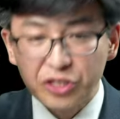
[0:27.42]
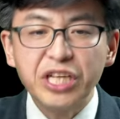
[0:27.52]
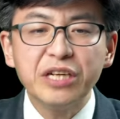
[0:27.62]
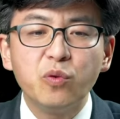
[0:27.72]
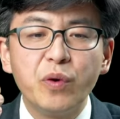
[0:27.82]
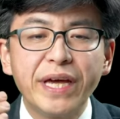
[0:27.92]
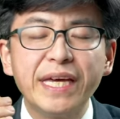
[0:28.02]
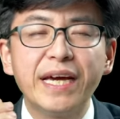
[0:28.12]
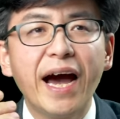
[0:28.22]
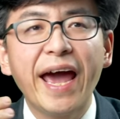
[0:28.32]
定
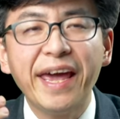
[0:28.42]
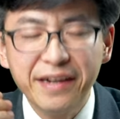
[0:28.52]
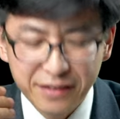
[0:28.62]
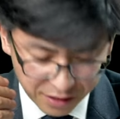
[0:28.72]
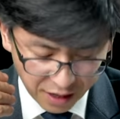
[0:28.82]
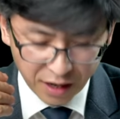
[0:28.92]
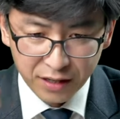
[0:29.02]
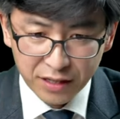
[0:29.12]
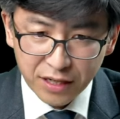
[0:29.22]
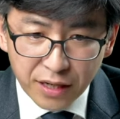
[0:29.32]
为哀歌哈。
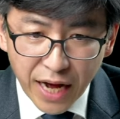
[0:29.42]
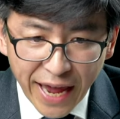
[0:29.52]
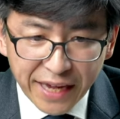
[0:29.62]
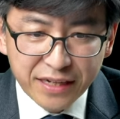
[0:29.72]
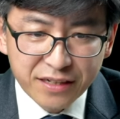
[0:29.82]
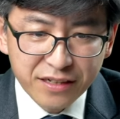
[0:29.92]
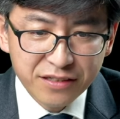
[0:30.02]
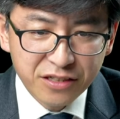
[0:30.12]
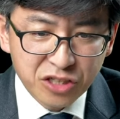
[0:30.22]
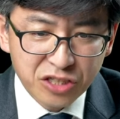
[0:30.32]
哀歌
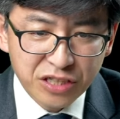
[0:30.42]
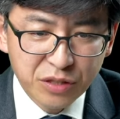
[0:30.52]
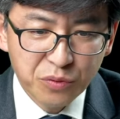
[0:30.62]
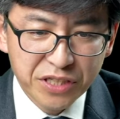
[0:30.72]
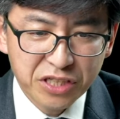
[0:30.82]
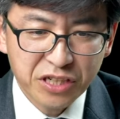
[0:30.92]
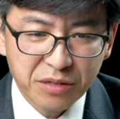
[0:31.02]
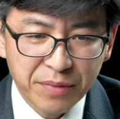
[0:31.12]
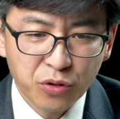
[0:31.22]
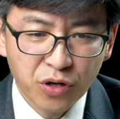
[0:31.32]
呢，是因为这
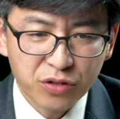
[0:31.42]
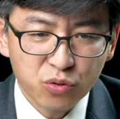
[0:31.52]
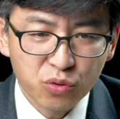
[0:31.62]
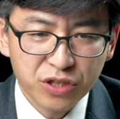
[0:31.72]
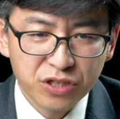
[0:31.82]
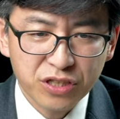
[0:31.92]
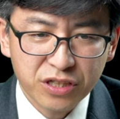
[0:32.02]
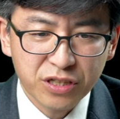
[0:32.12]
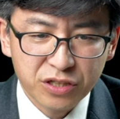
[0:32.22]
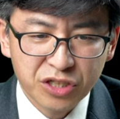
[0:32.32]
里面有很多的这
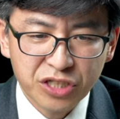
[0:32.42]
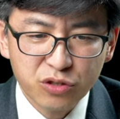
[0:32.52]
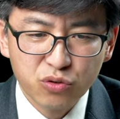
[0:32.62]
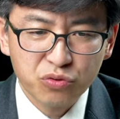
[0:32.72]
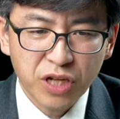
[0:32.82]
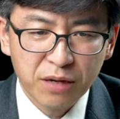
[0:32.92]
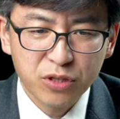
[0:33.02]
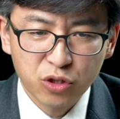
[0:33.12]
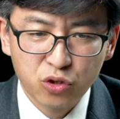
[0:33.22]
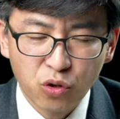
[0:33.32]
个倾诉他
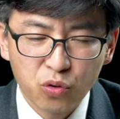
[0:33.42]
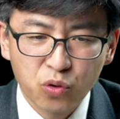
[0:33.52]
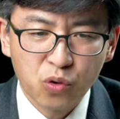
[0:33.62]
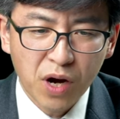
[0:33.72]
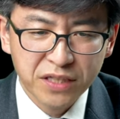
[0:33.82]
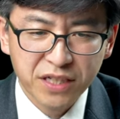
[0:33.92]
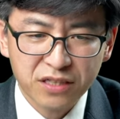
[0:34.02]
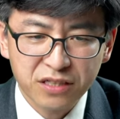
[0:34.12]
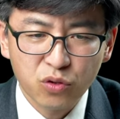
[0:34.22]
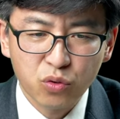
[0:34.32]
们的愁苦啊、向
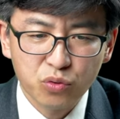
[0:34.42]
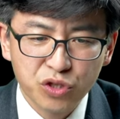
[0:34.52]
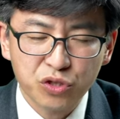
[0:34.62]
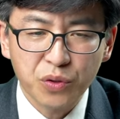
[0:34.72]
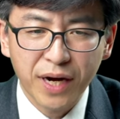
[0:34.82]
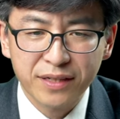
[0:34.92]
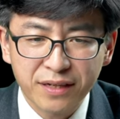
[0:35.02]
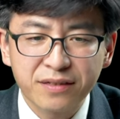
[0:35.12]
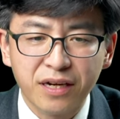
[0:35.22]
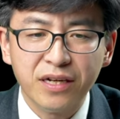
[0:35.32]
神呼求啊
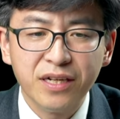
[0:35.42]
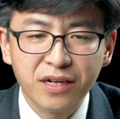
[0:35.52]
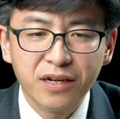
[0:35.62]
等等。